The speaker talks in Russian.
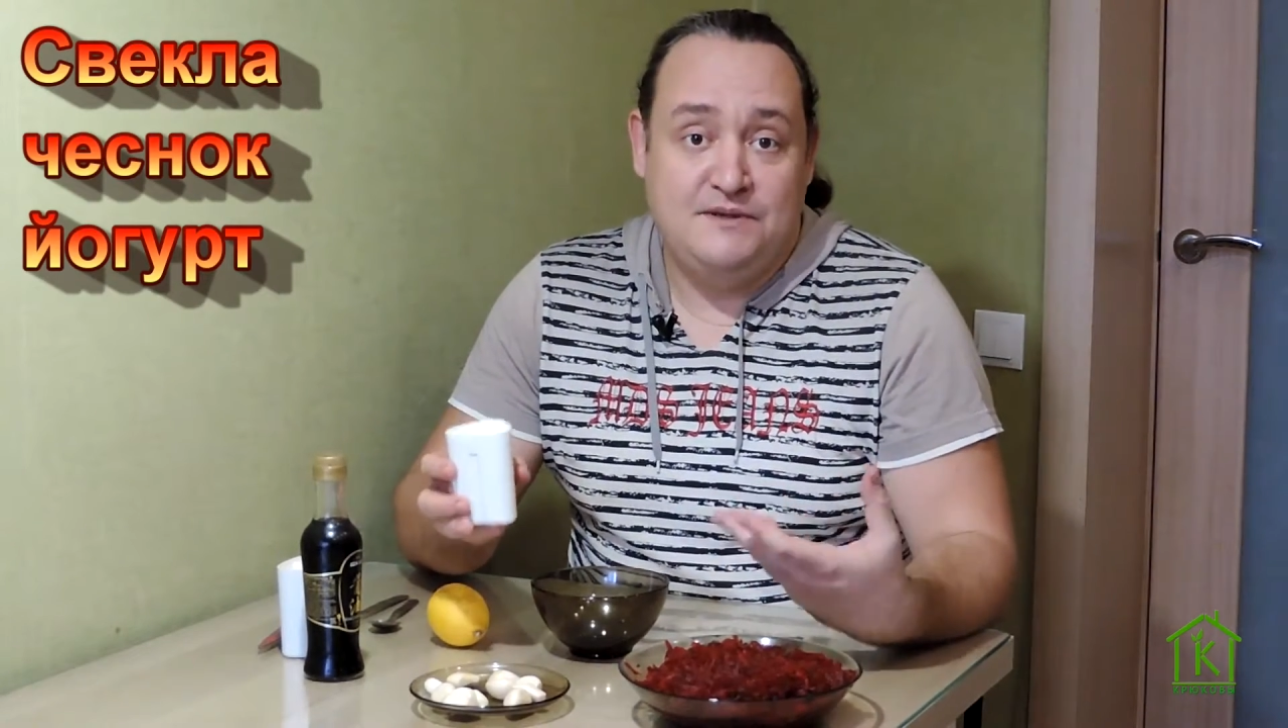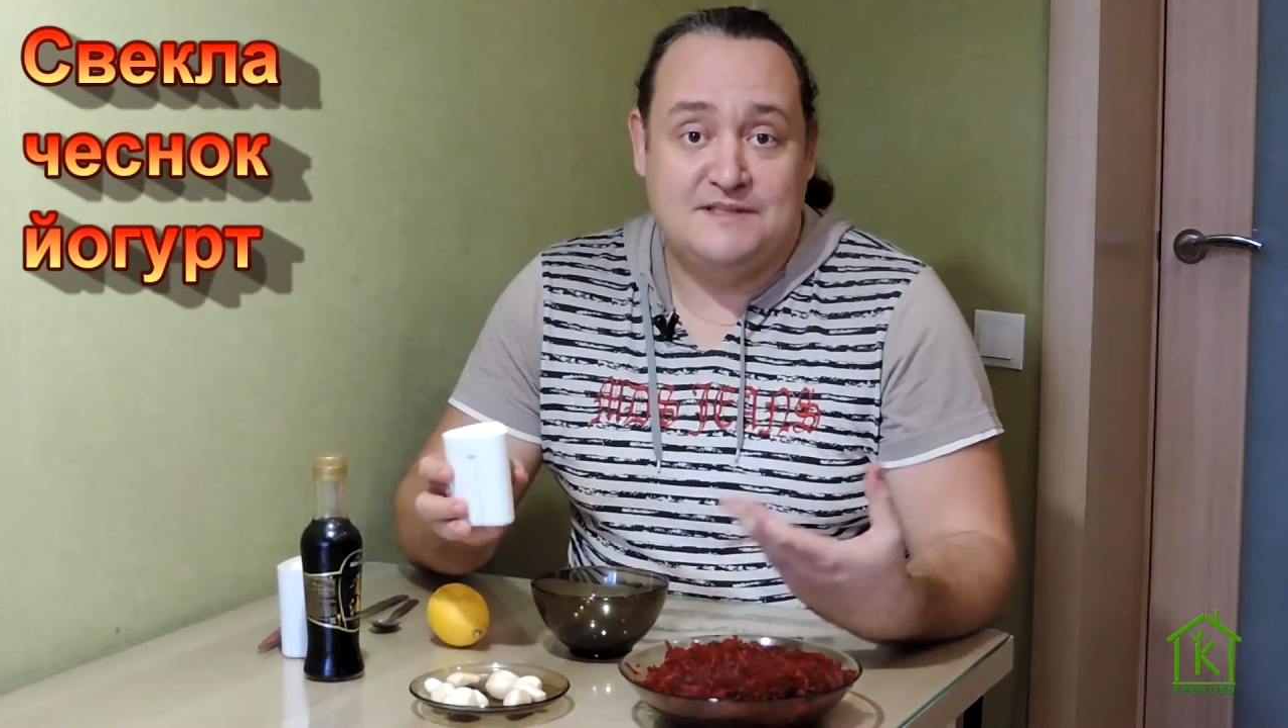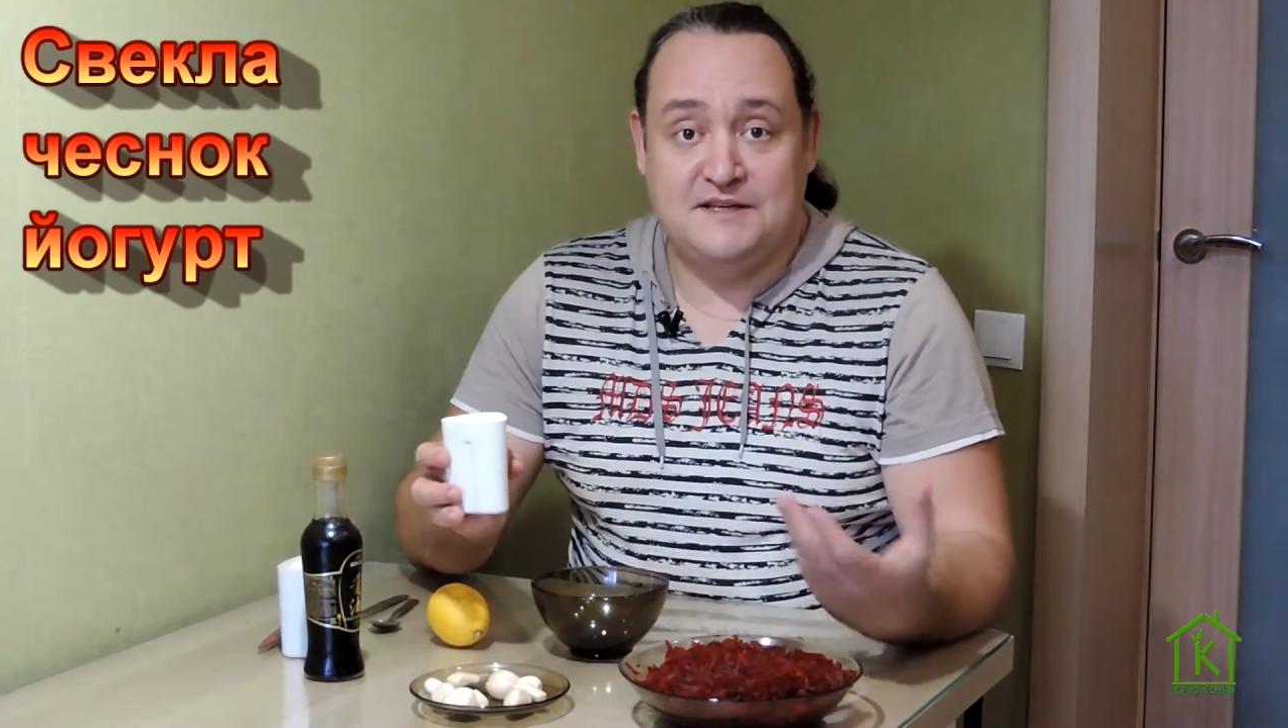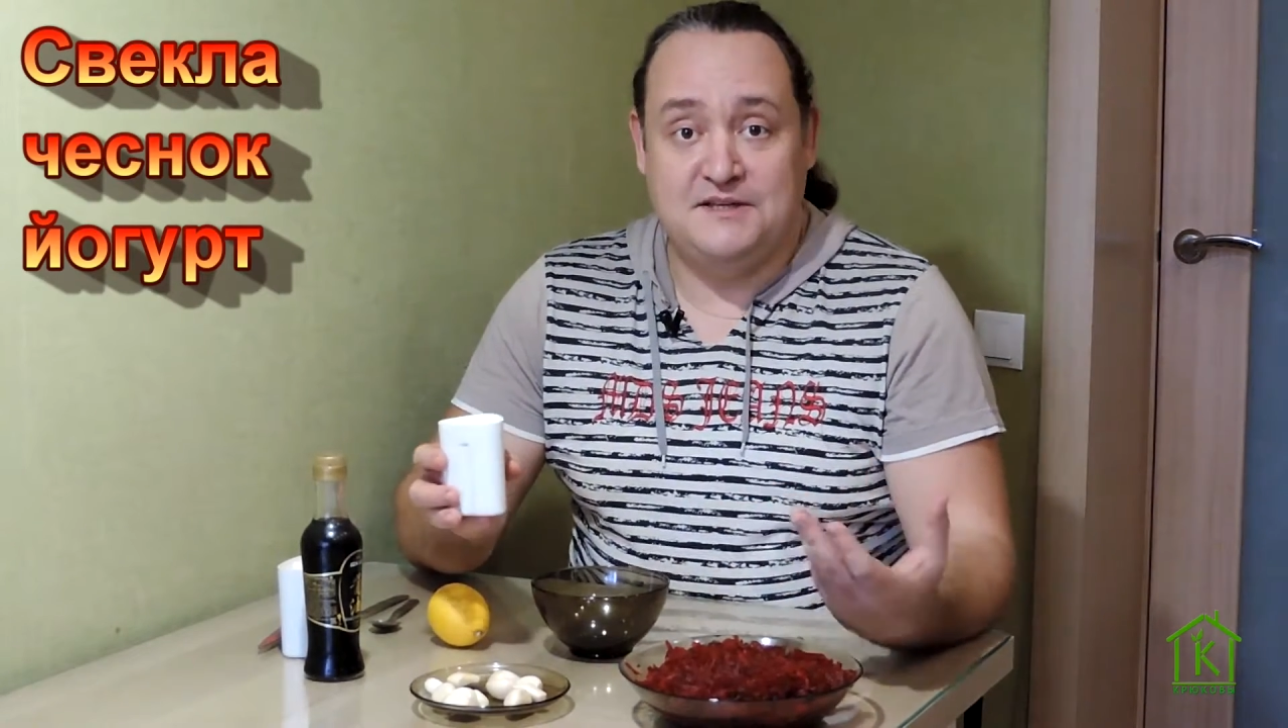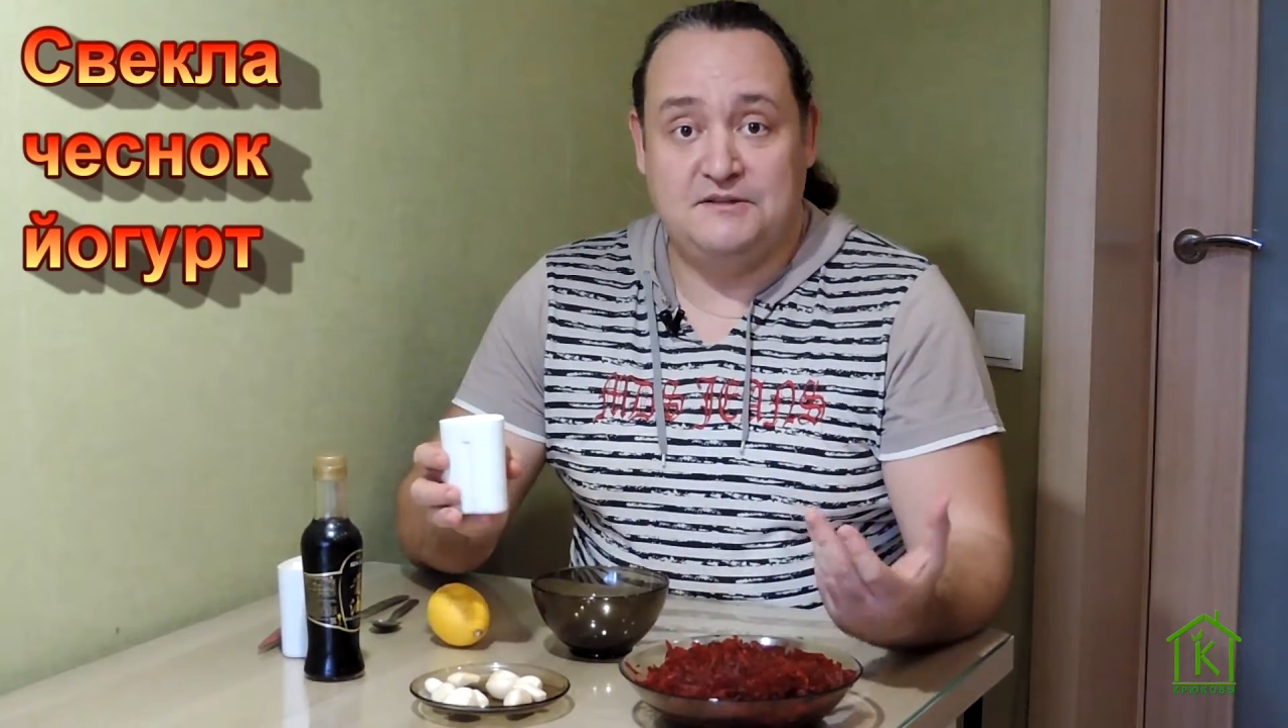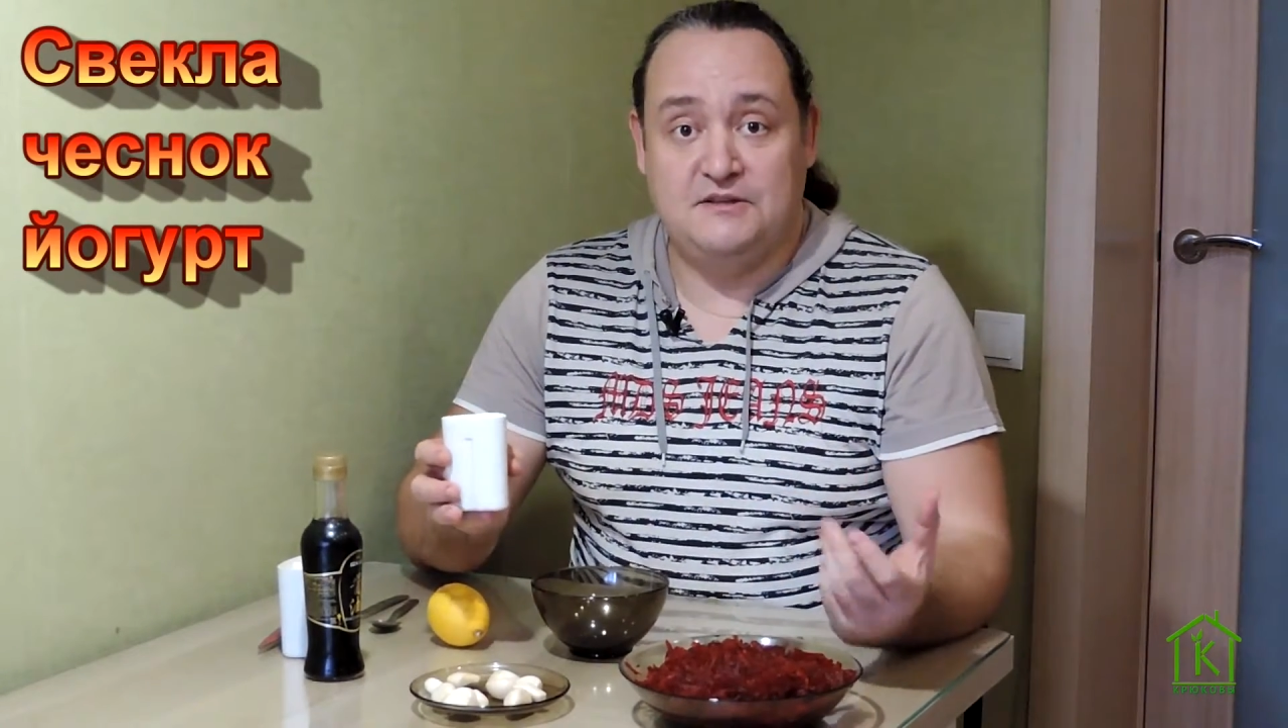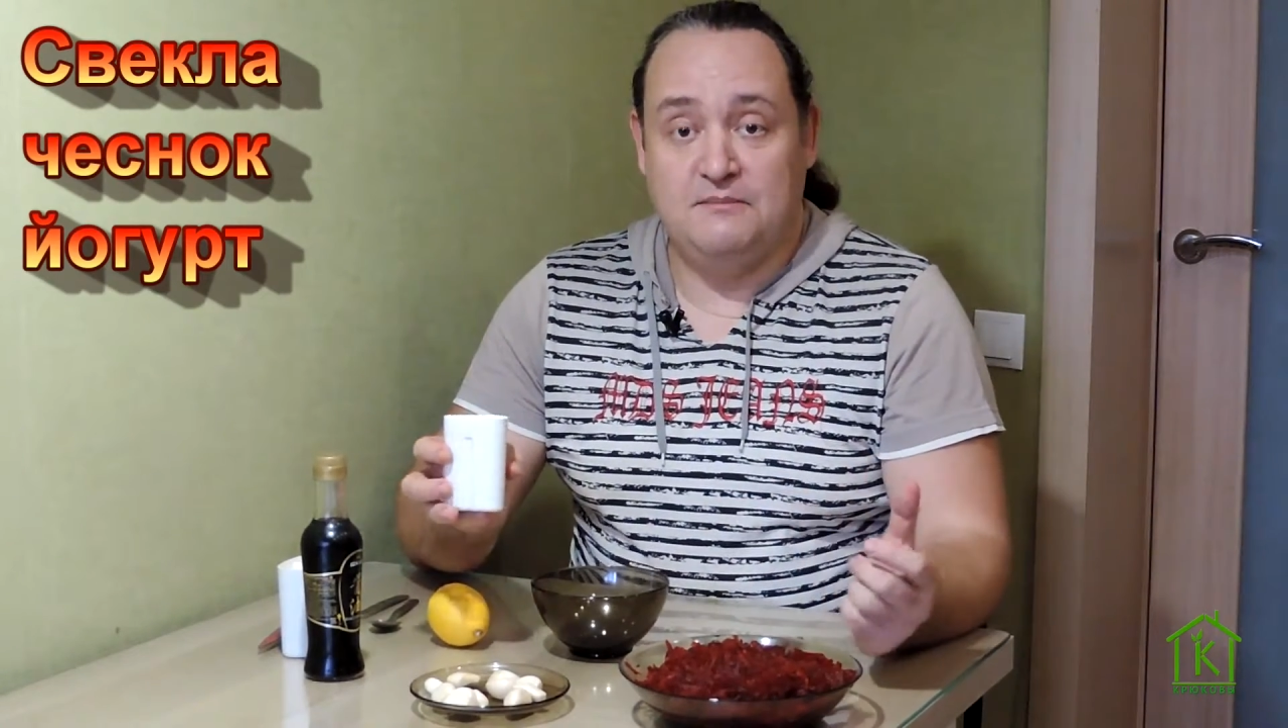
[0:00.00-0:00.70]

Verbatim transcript: без каких-то